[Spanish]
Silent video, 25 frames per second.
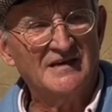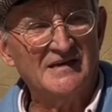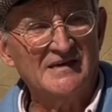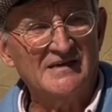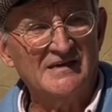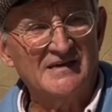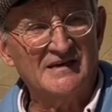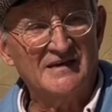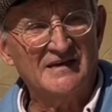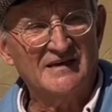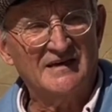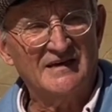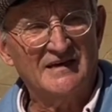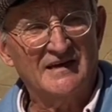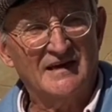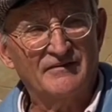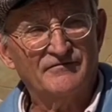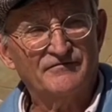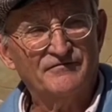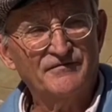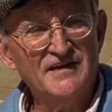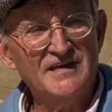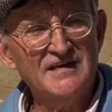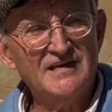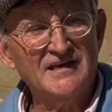eh,
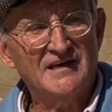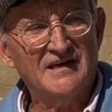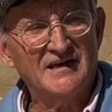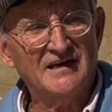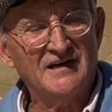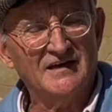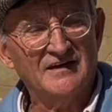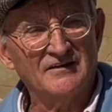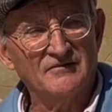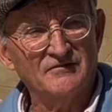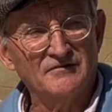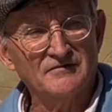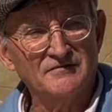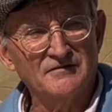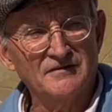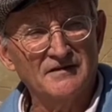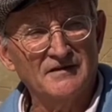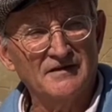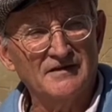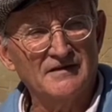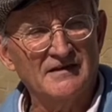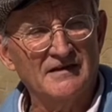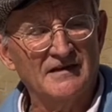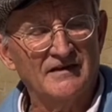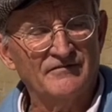la finca
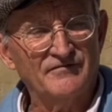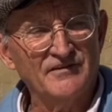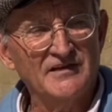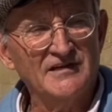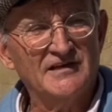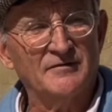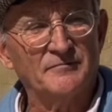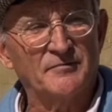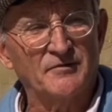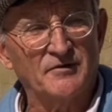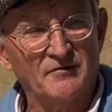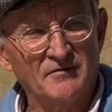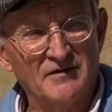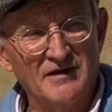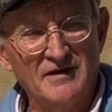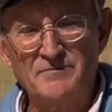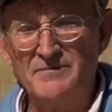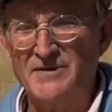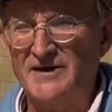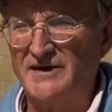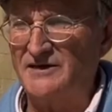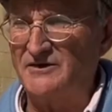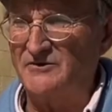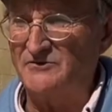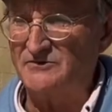donde la finca
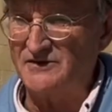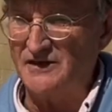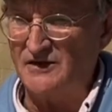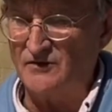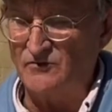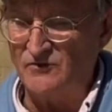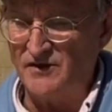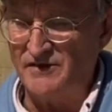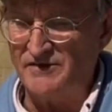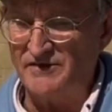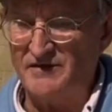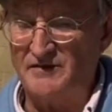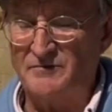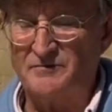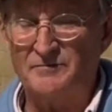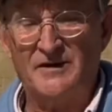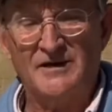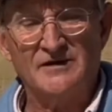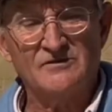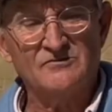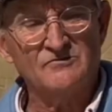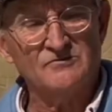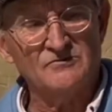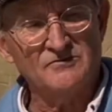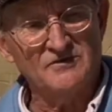problema que obstaculiza el
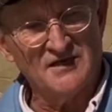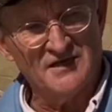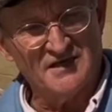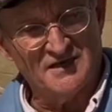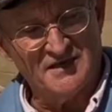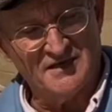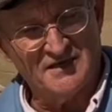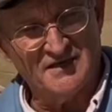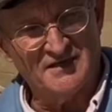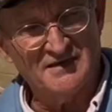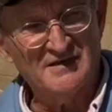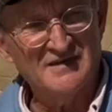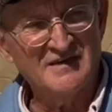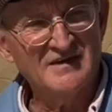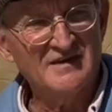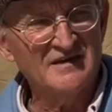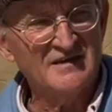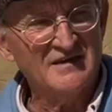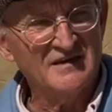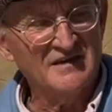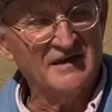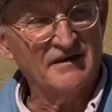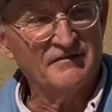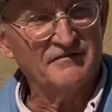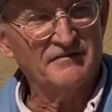paso y que,
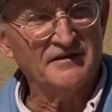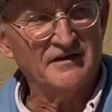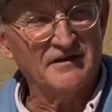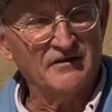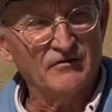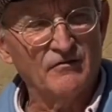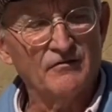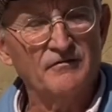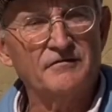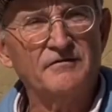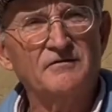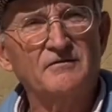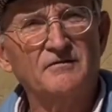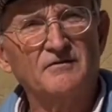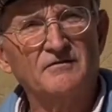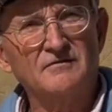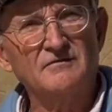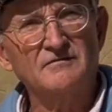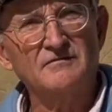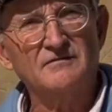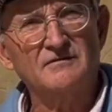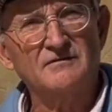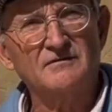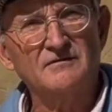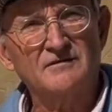y que hace negocio
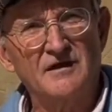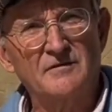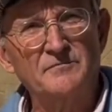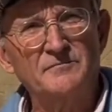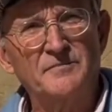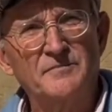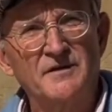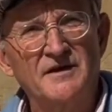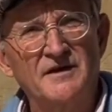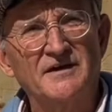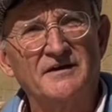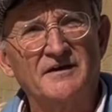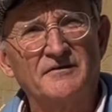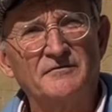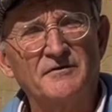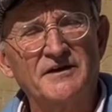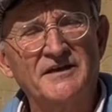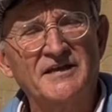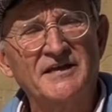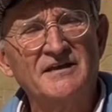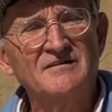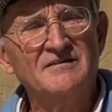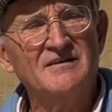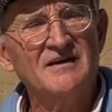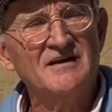con los camping
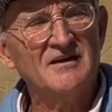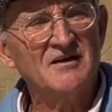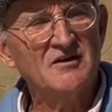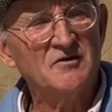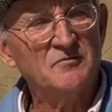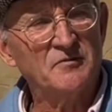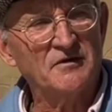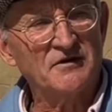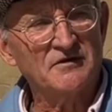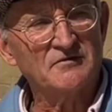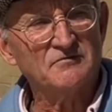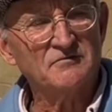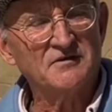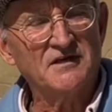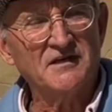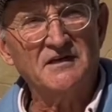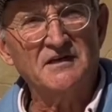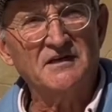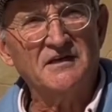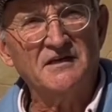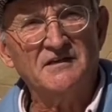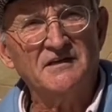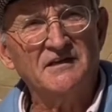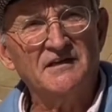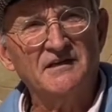caravani, pues resulta
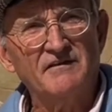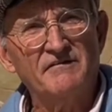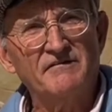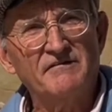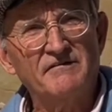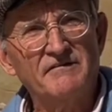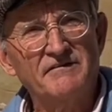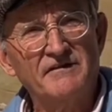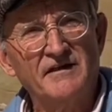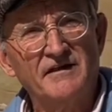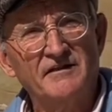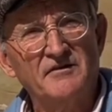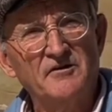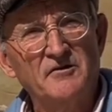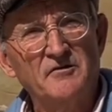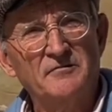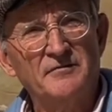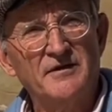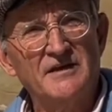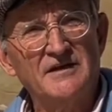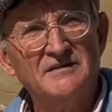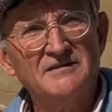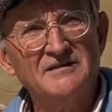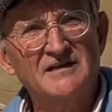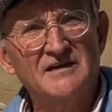que ni tiene licencia de
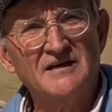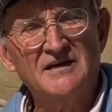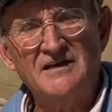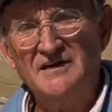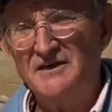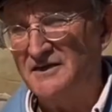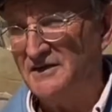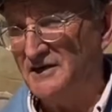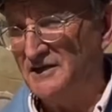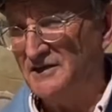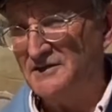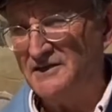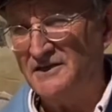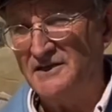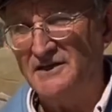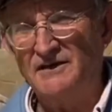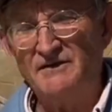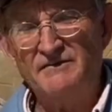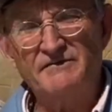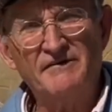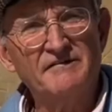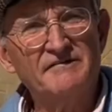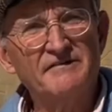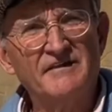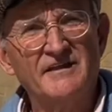obras, ni tiene
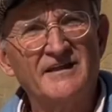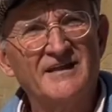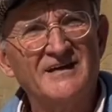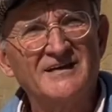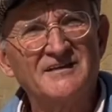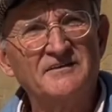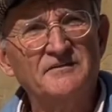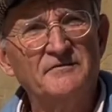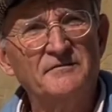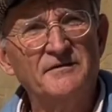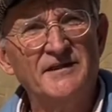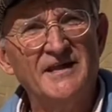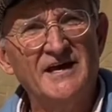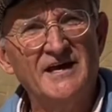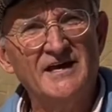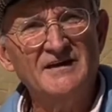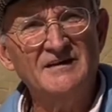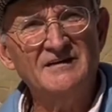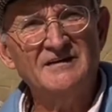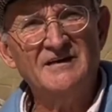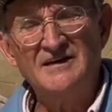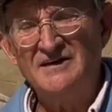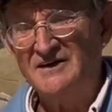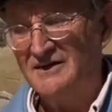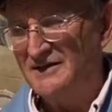licencia de
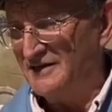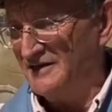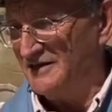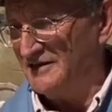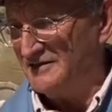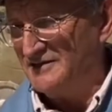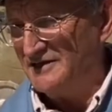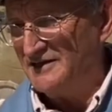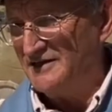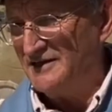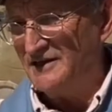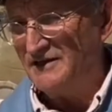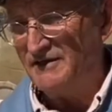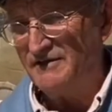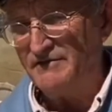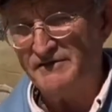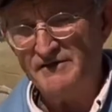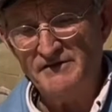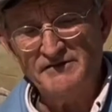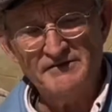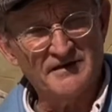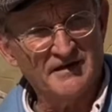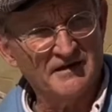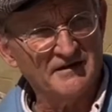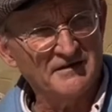actividad, ni tiene
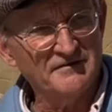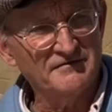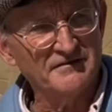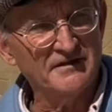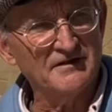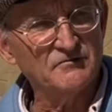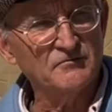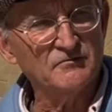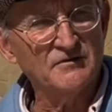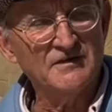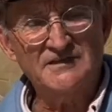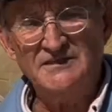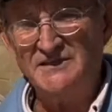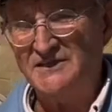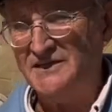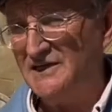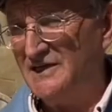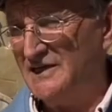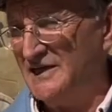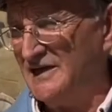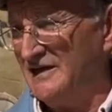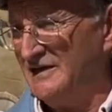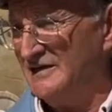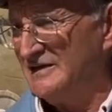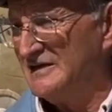licencia de actividad
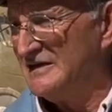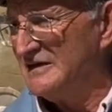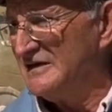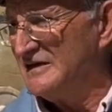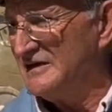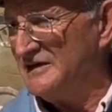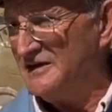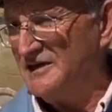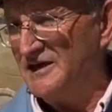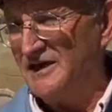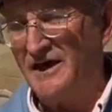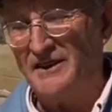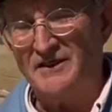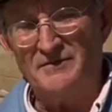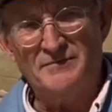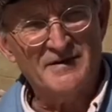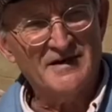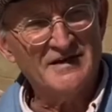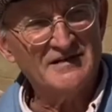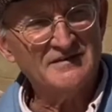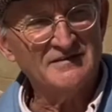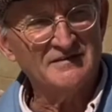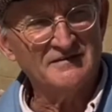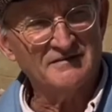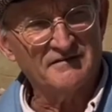turística y
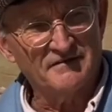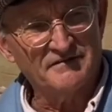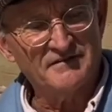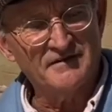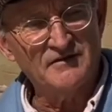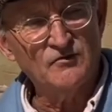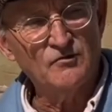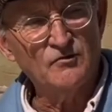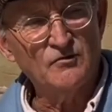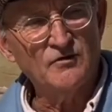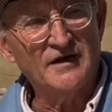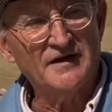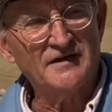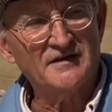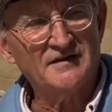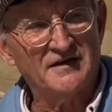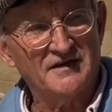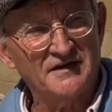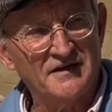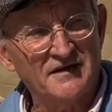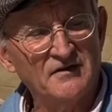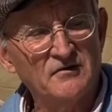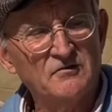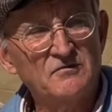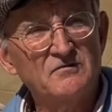además, en tercer lugar,
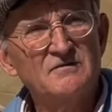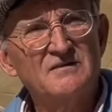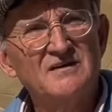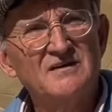creo